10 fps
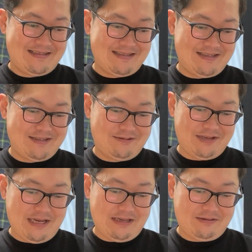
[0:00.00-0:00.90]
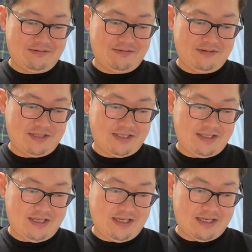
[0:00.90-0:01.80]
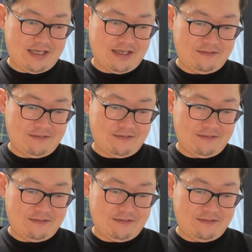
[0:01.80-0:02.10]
予約をして、